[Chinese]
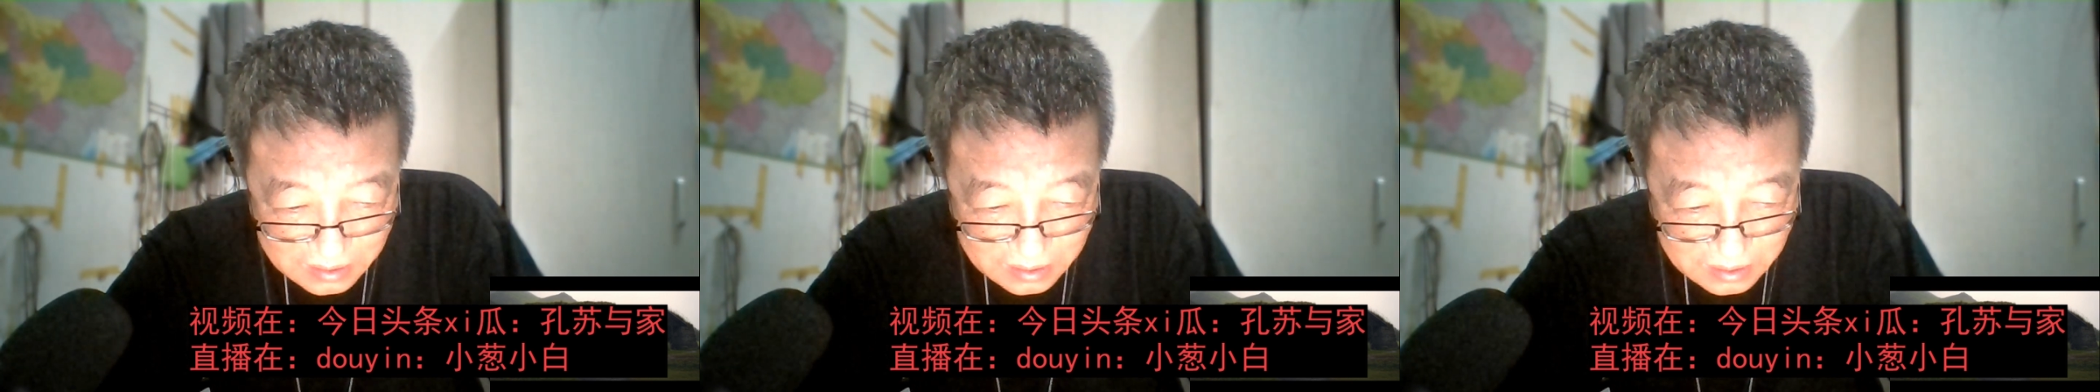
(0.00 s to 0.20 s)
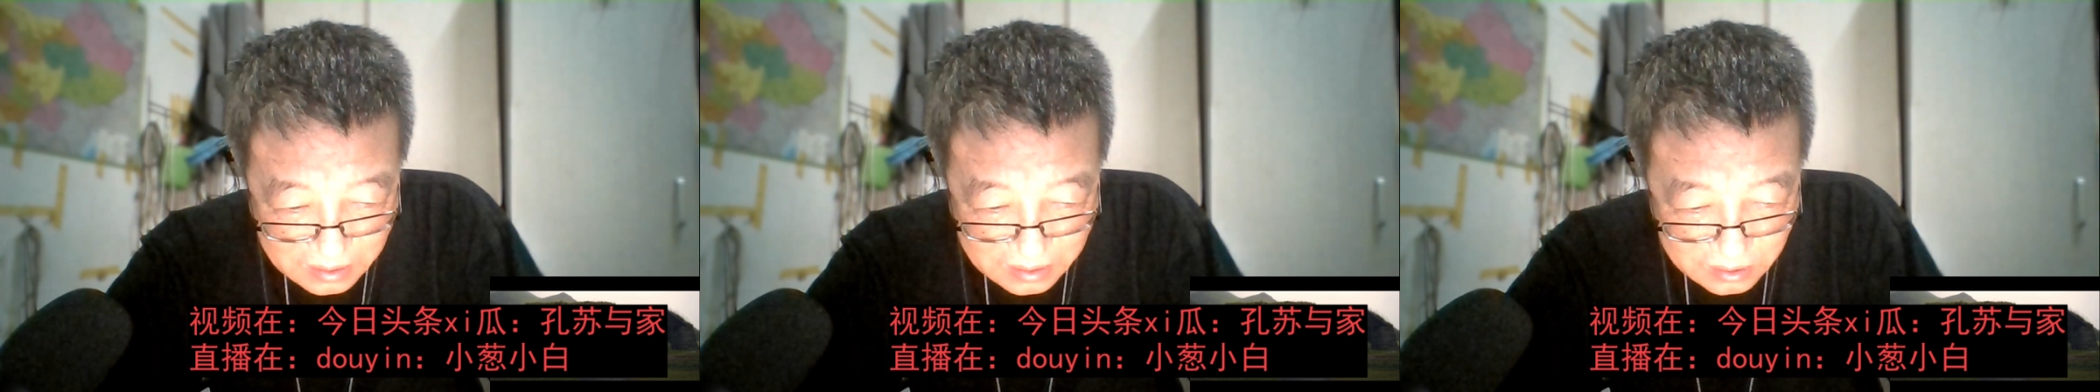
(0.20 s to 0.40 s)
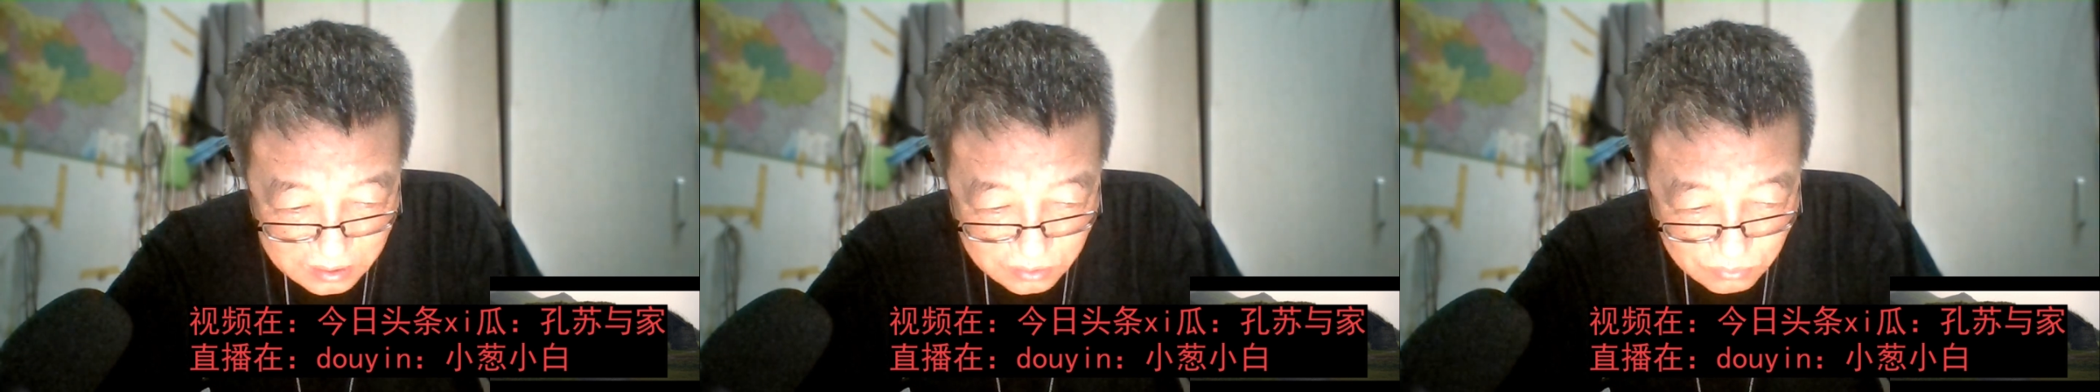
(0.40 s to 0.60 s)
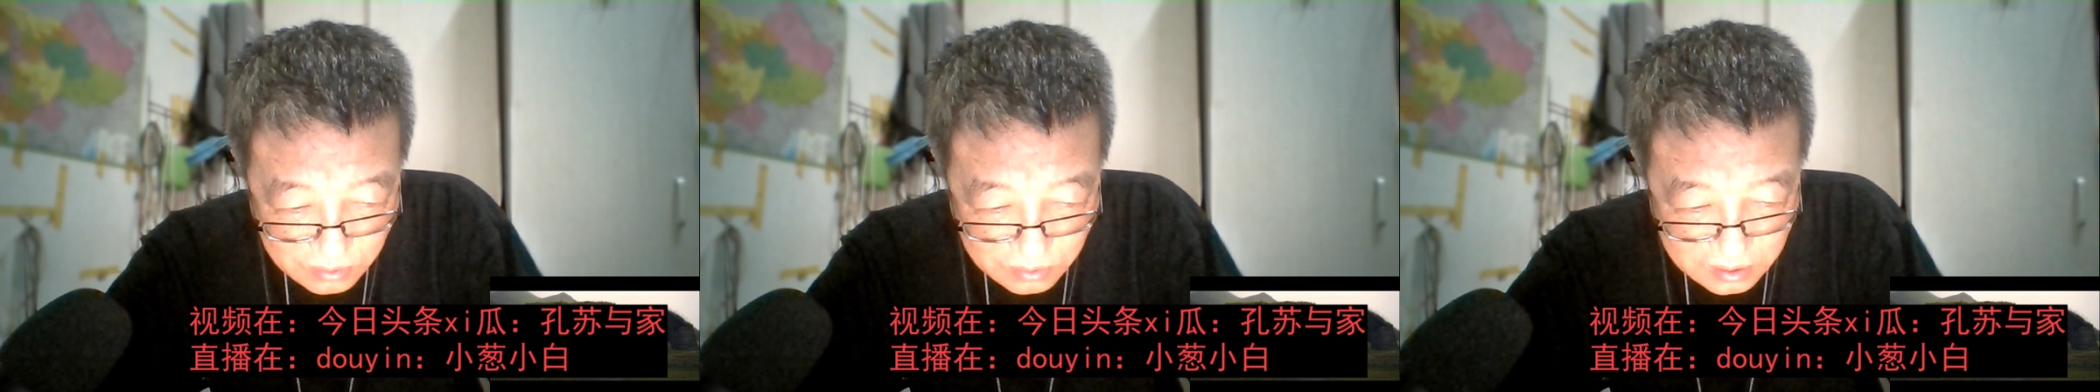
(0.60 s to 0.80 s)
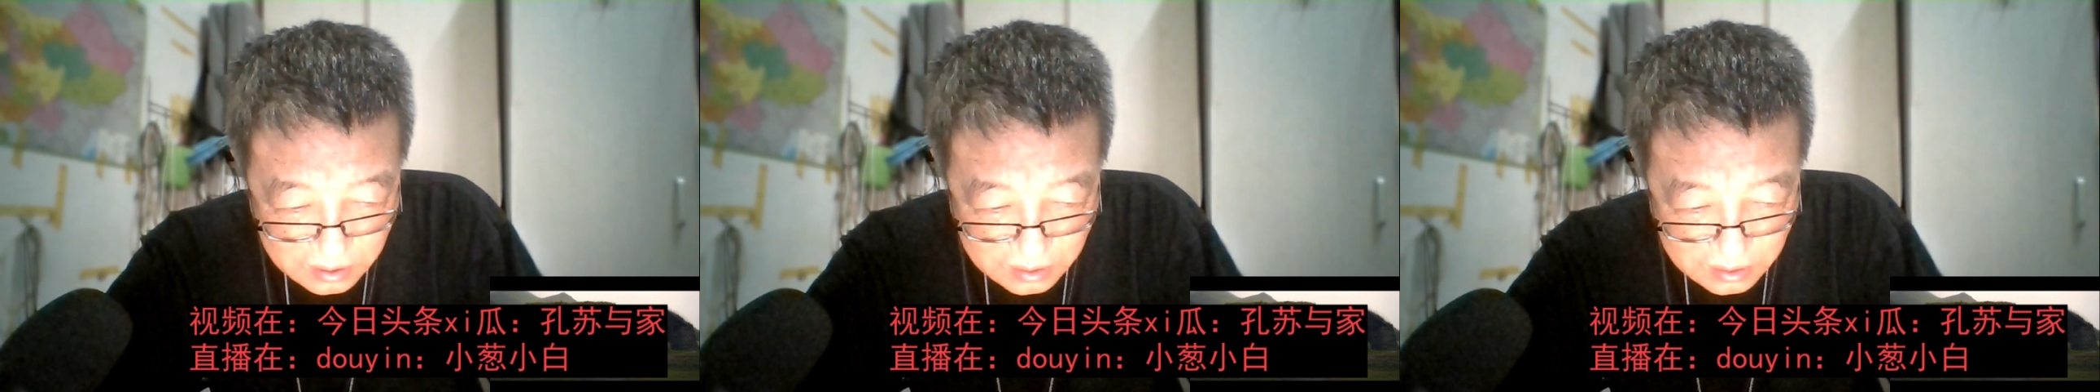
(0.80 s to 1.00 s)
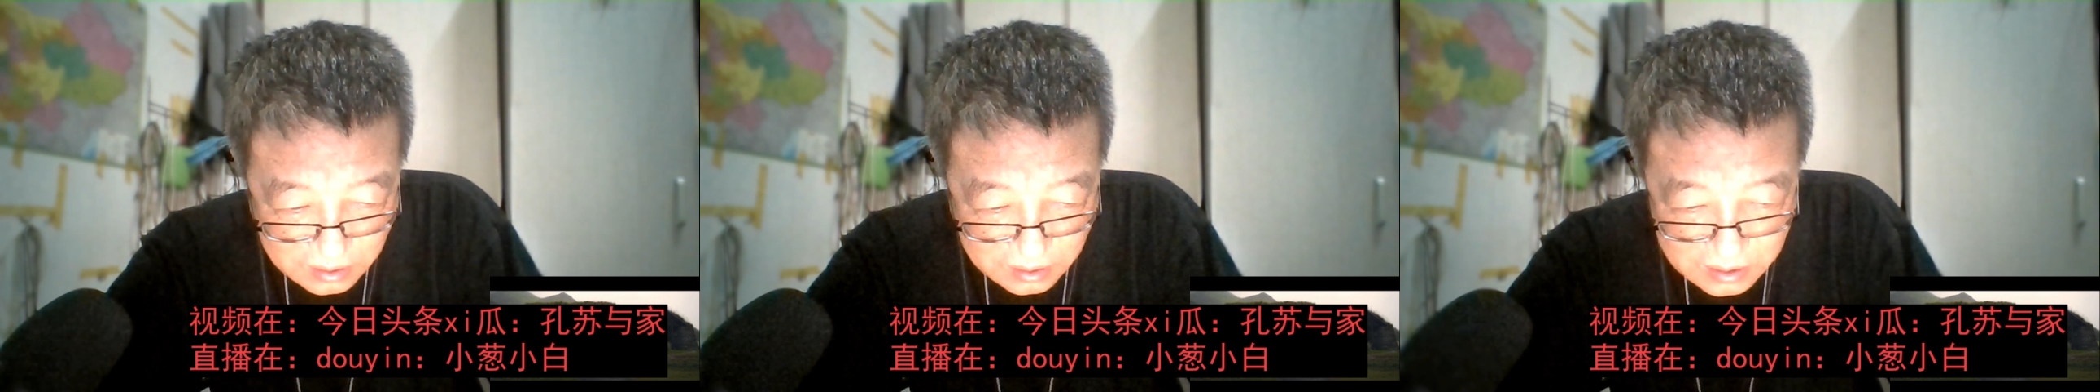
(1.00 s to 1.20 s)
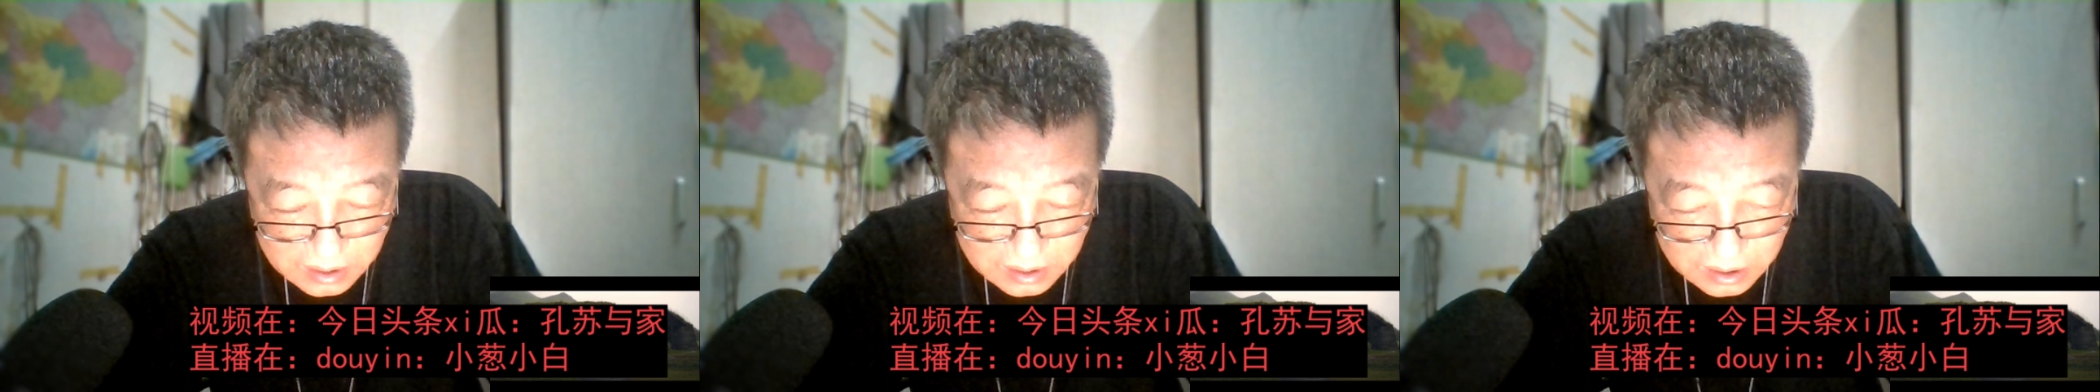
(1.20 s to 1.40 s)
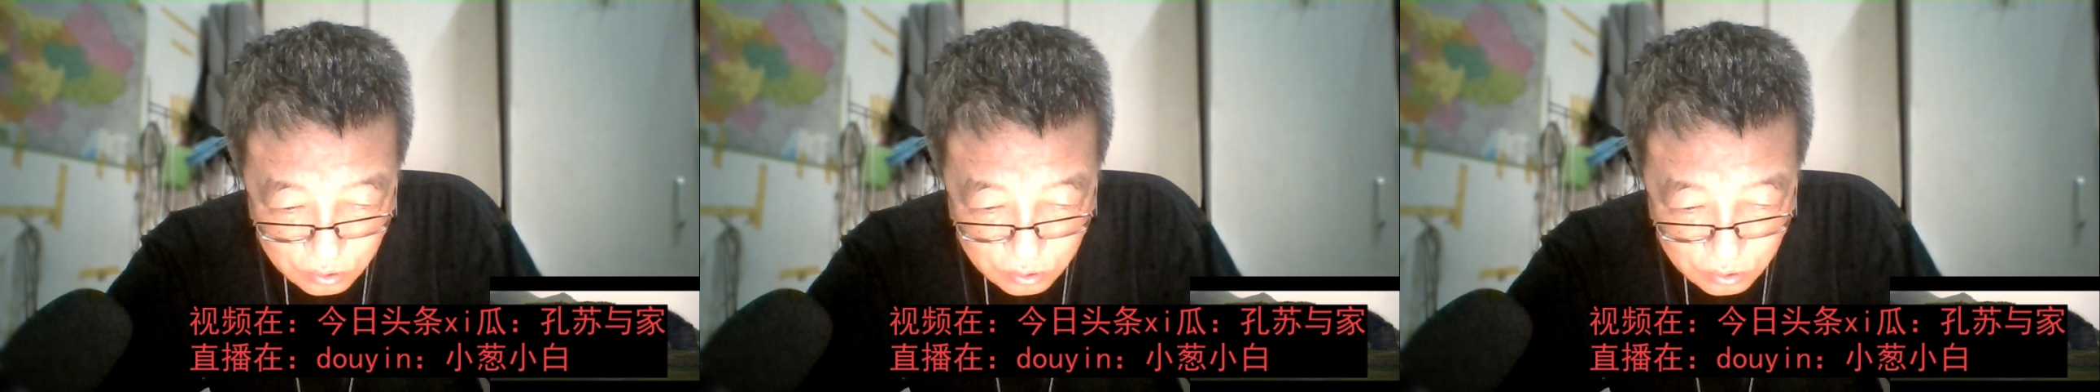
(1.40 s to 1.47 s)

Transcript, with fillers: 而且除了亲了一下，